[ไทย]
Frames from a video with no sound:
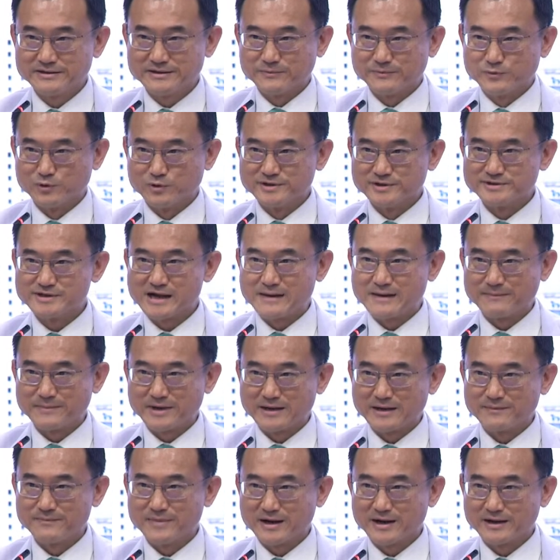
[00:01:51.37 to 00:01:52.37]
จำนวน 3
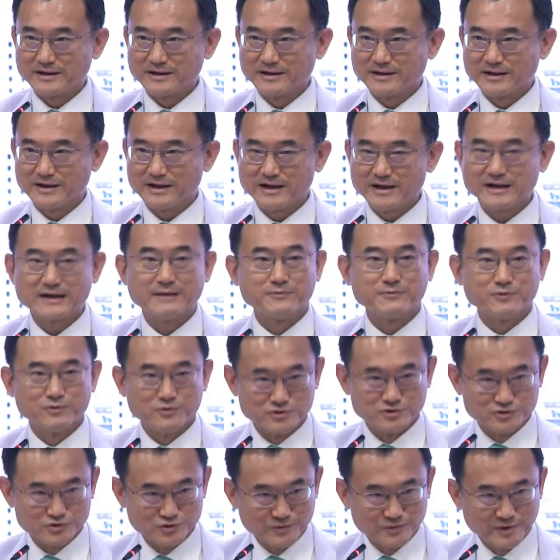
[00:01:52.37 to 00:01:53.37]
ล้านบาทนี้ให้กับคุ
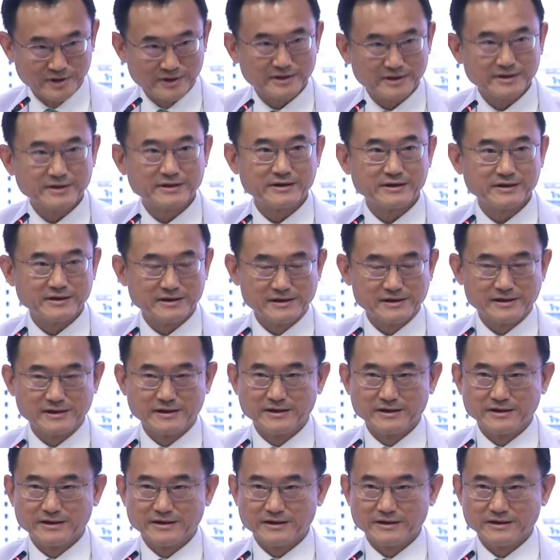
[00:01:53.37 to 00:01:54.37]
ณชูวิทย์
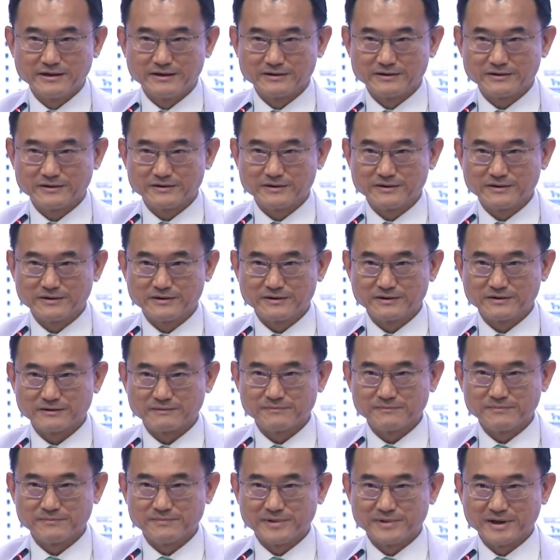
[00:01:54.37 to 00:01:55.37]
แล้วก็
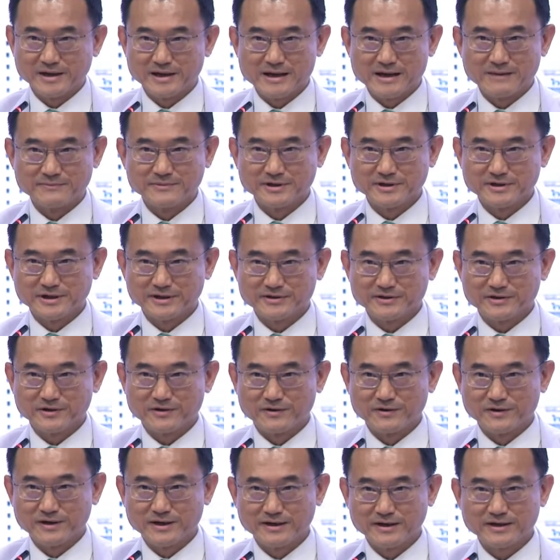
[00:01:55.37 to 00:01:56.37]
พยายามจะติดต่
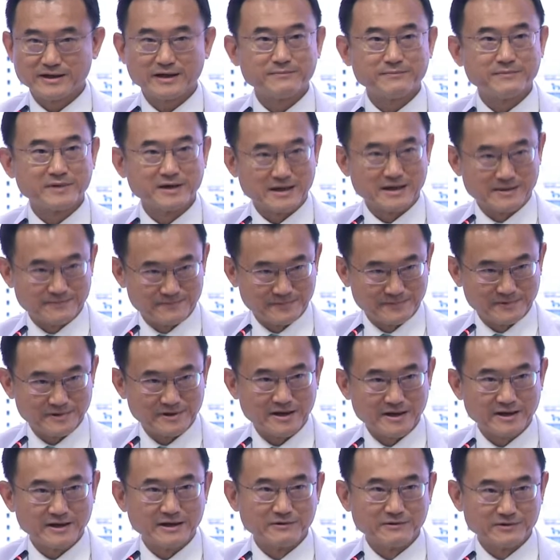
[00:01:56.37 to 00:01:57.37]
อให้ท่านมารับ
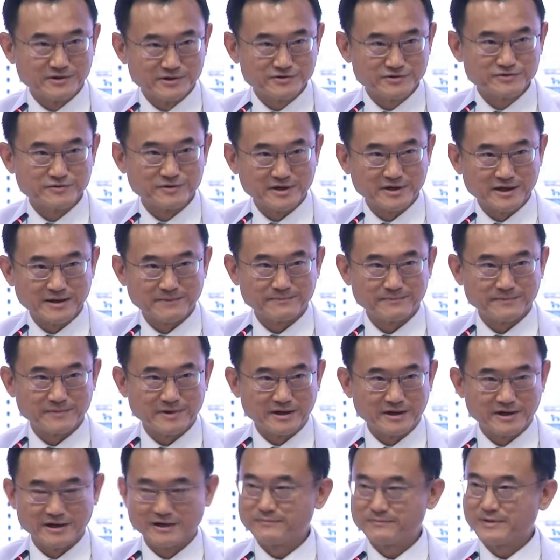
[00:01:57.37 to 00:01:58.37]
ให้เร็วที่สุดครับ
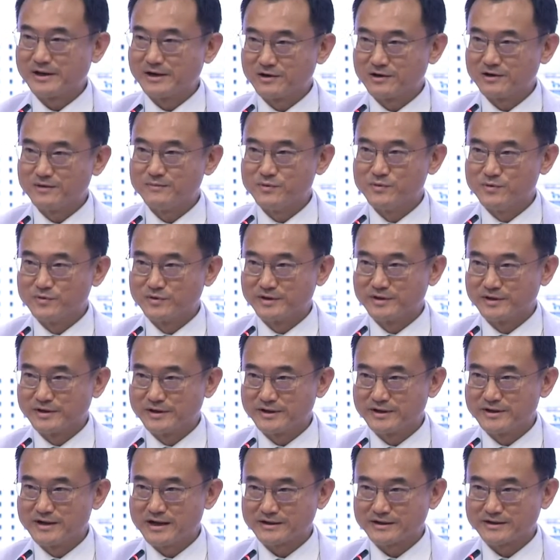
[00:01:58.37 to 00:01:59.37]
อันนี้เป็นข้อมูล
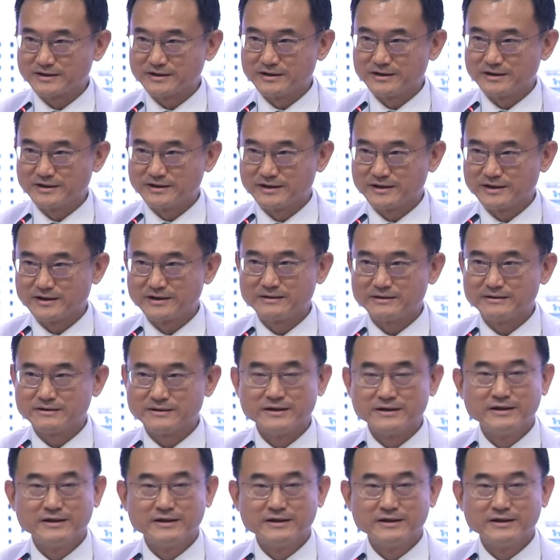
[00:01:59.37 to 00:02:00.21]
ที่อยากจะเรียนท่าน